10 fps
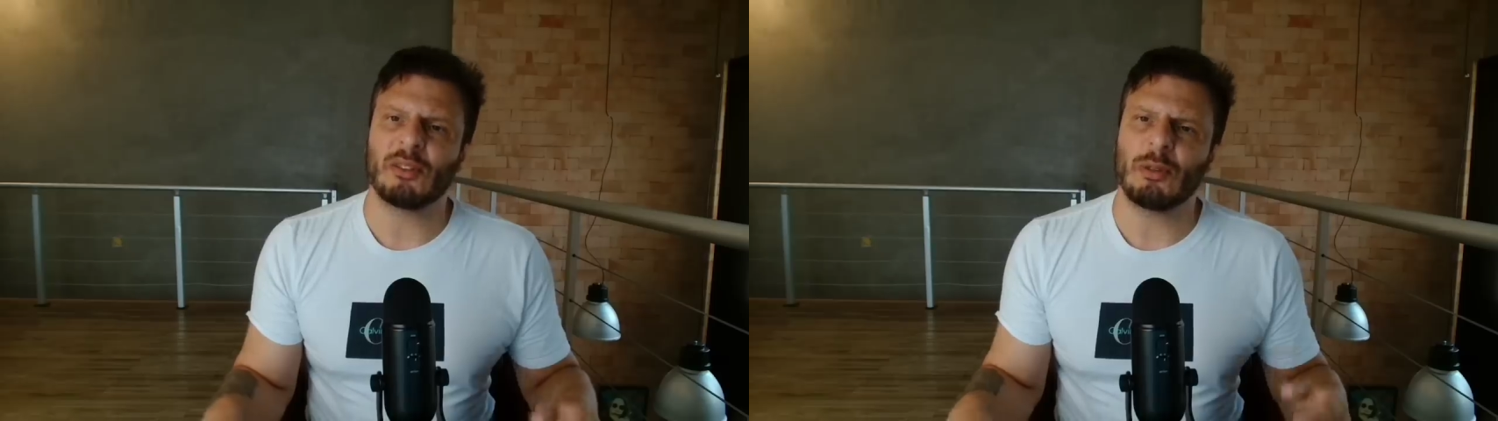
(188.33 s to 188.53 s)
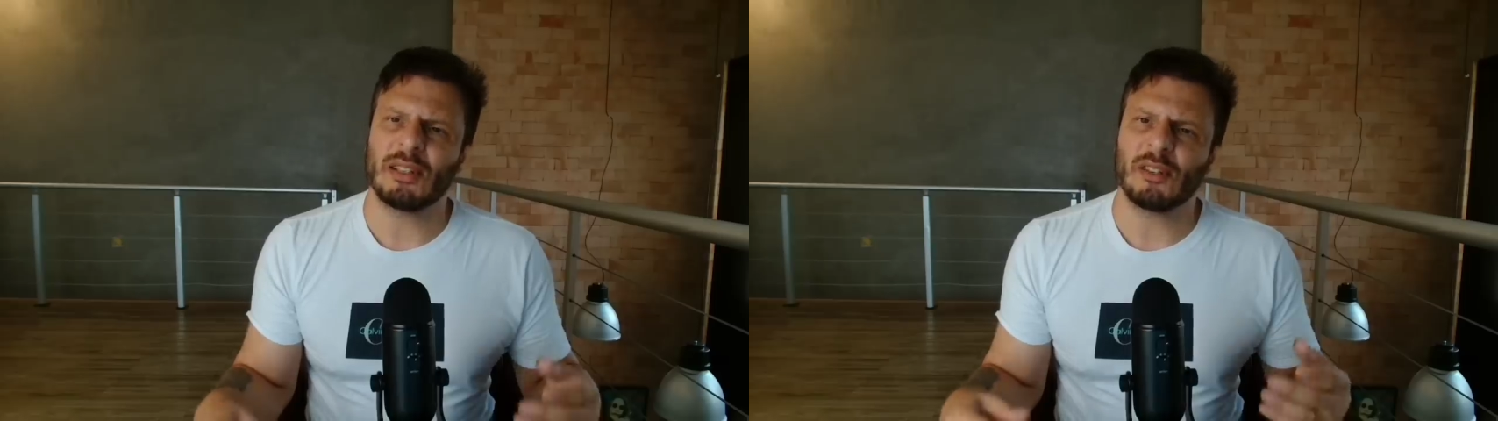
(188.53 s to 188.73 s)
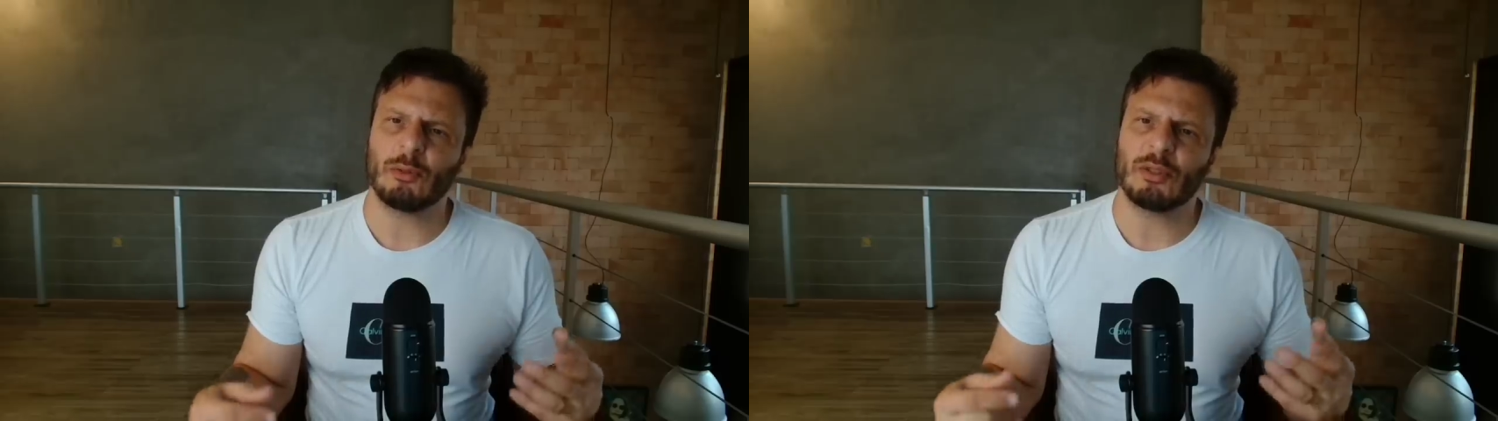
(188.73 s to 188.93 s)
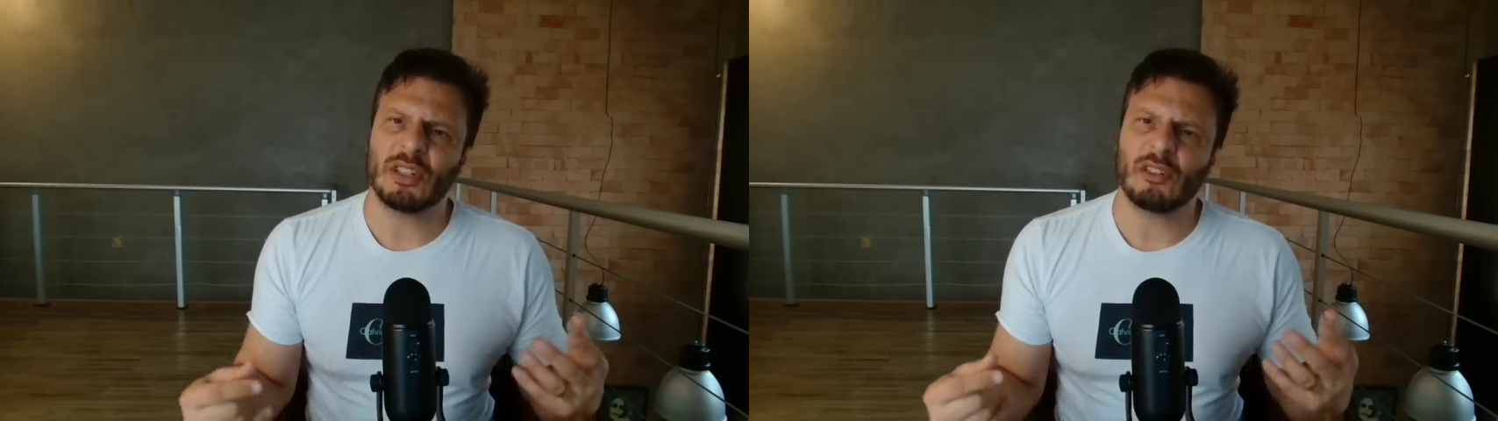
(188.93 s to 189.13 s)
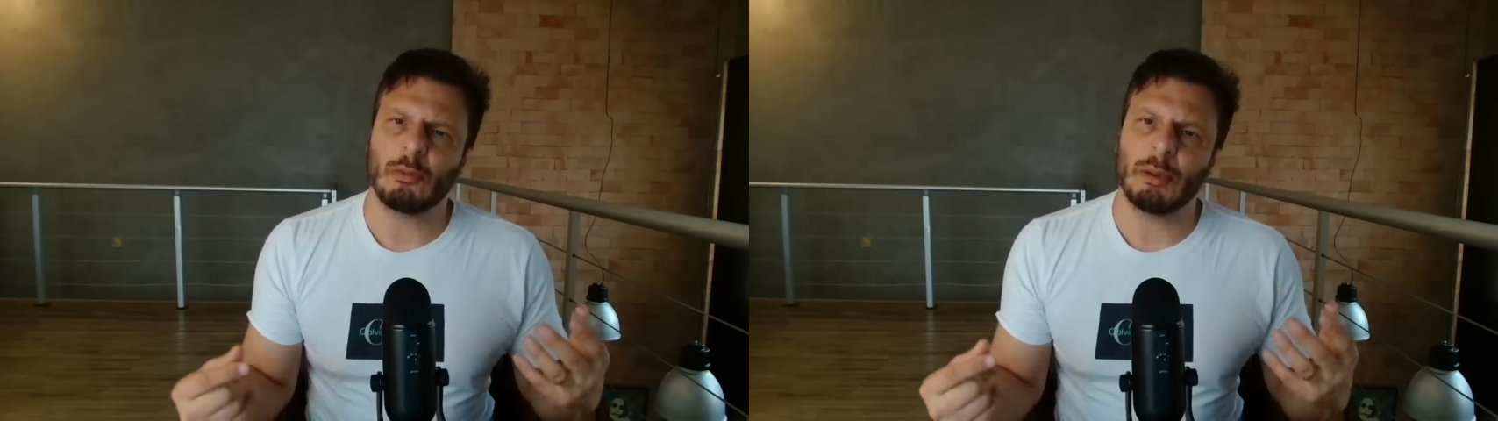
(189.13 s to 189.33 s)
a discutir
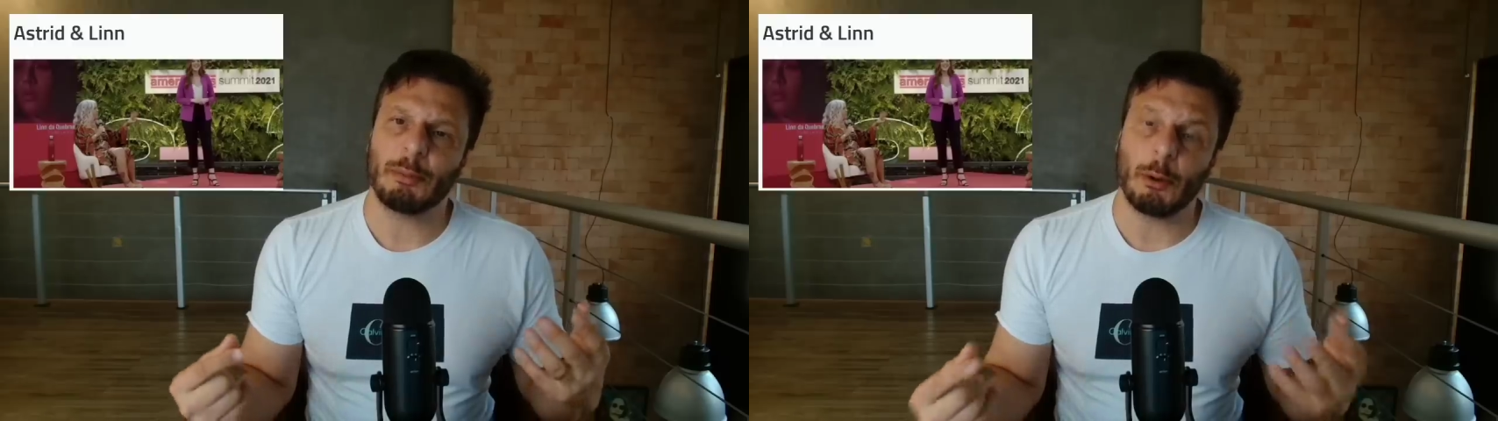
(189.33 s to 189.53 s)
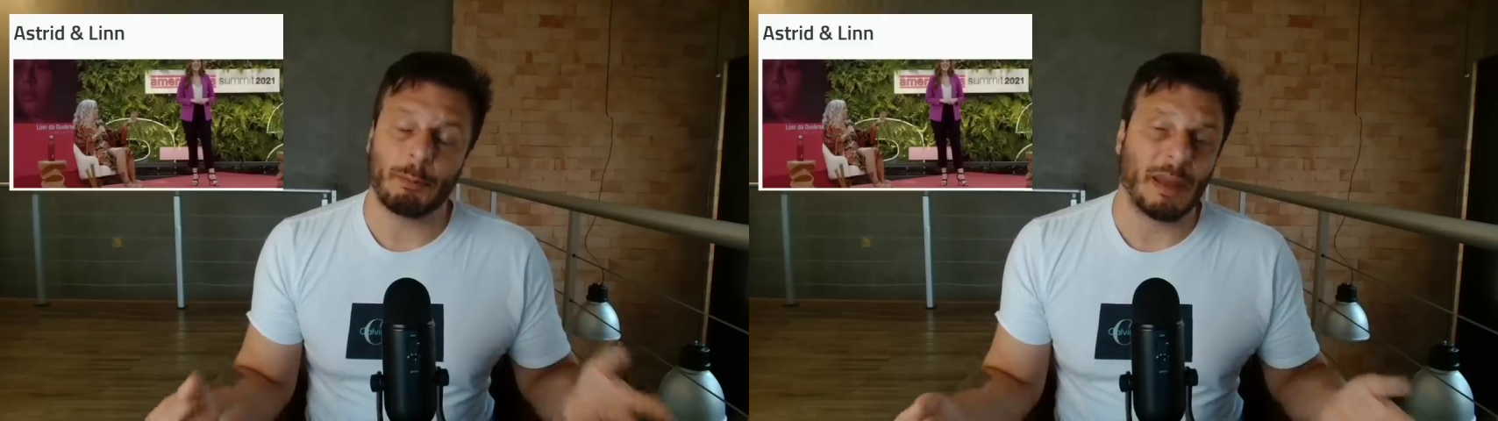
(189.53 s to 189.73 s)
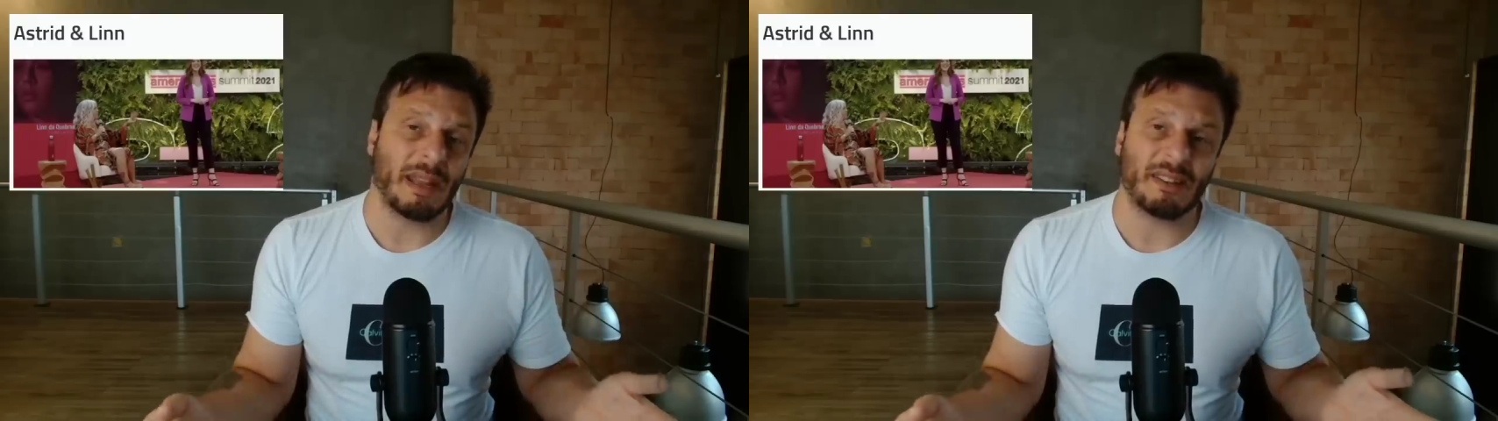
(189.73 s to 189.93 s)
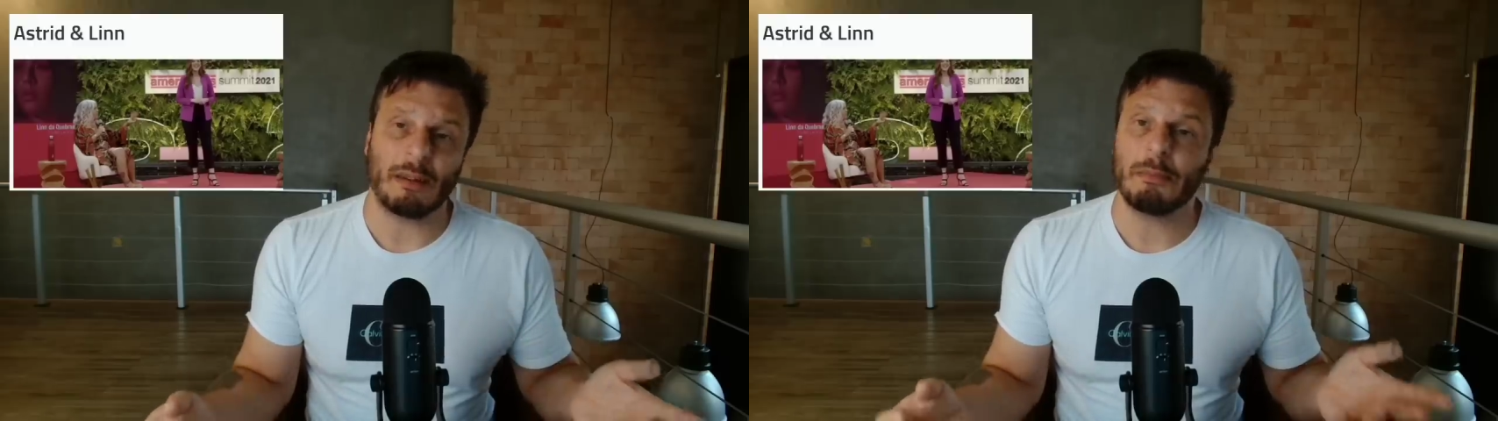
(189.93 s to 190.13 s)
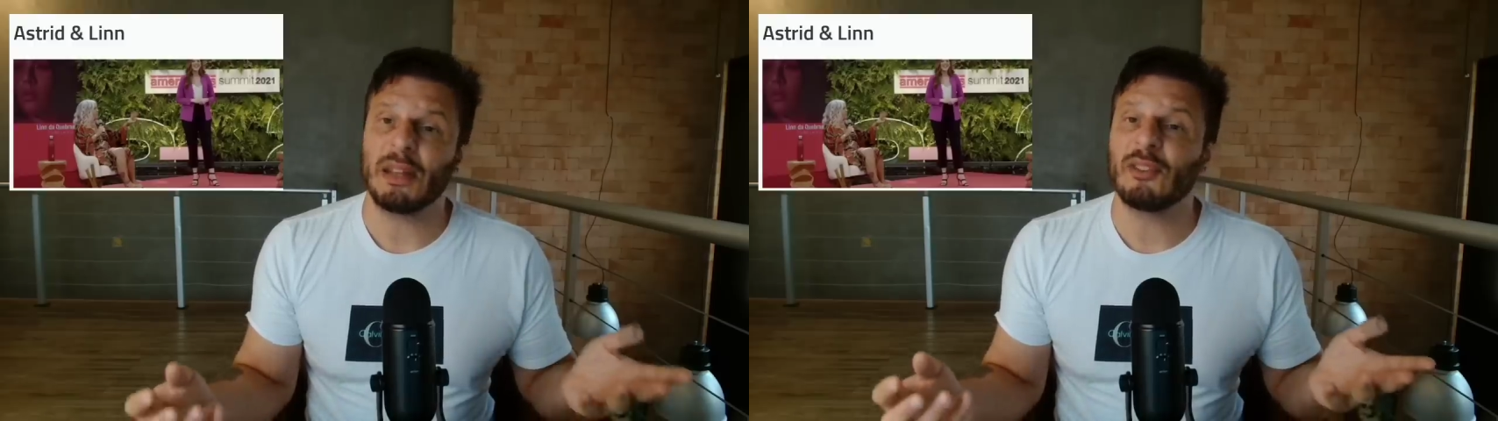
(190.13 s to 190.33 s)
sobre probeza
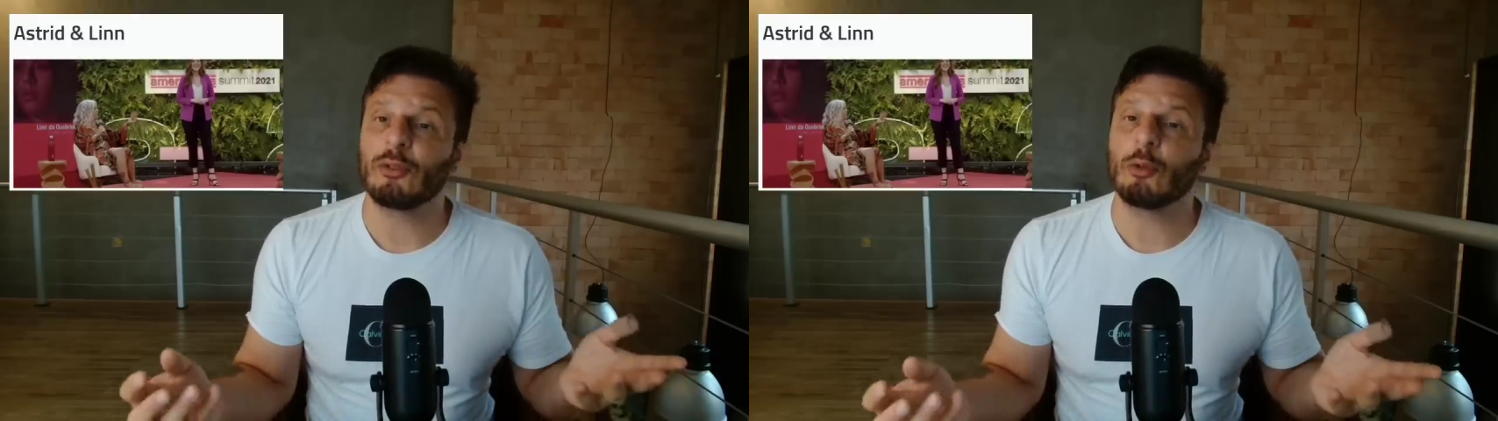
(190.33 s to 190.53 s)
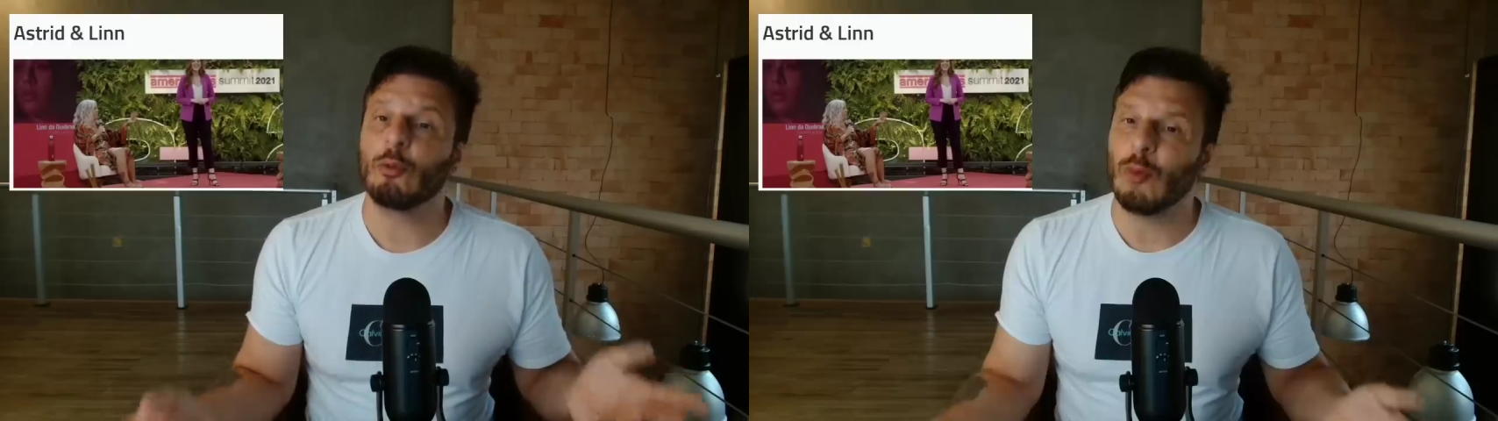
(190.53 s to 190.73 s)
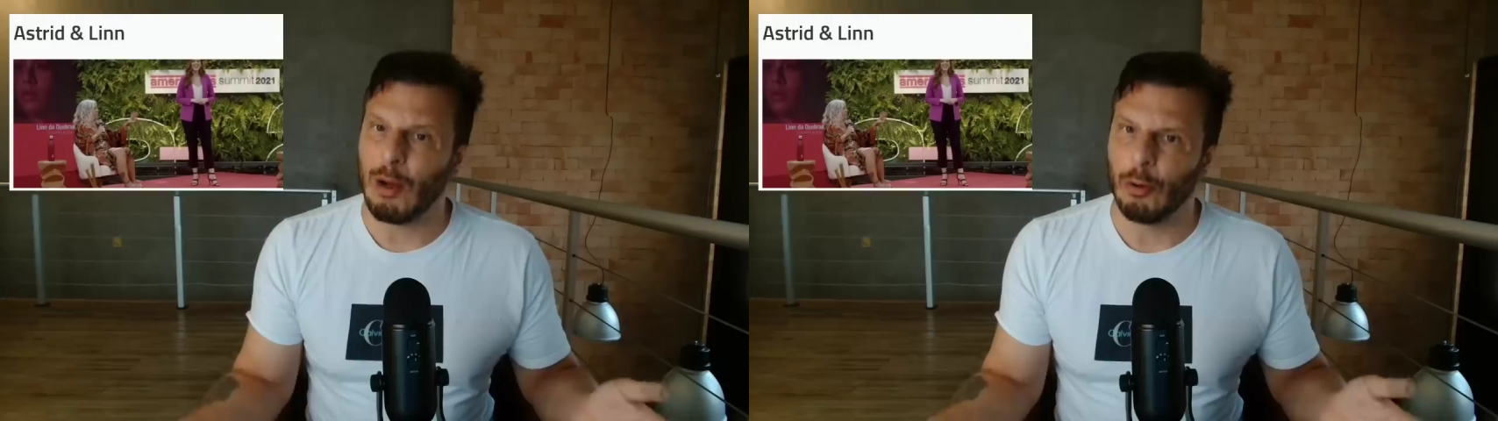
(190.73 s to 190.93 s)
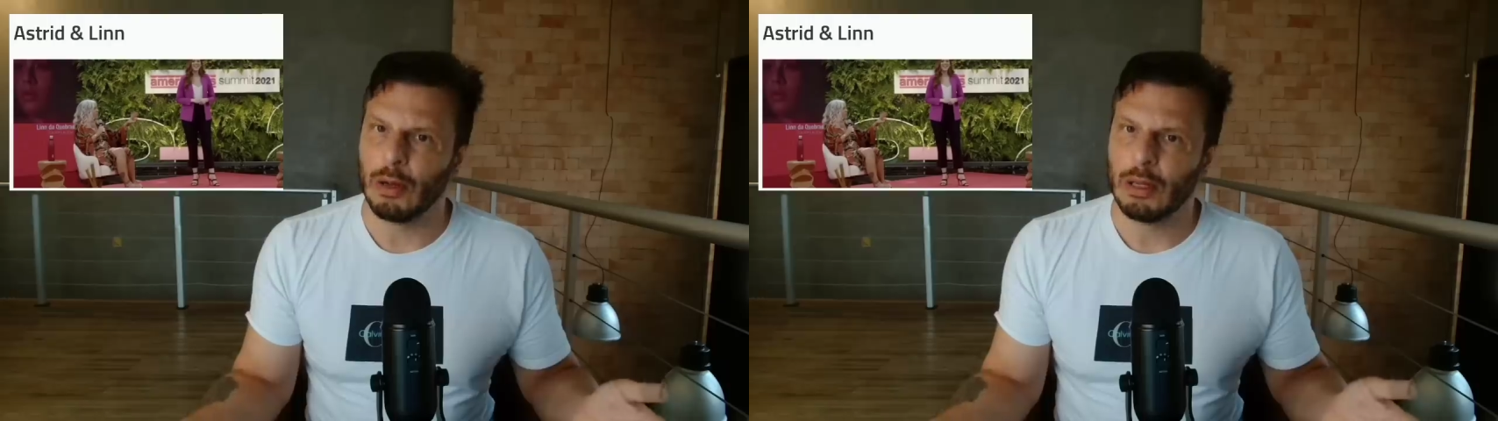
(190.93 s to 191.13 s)
menstrual.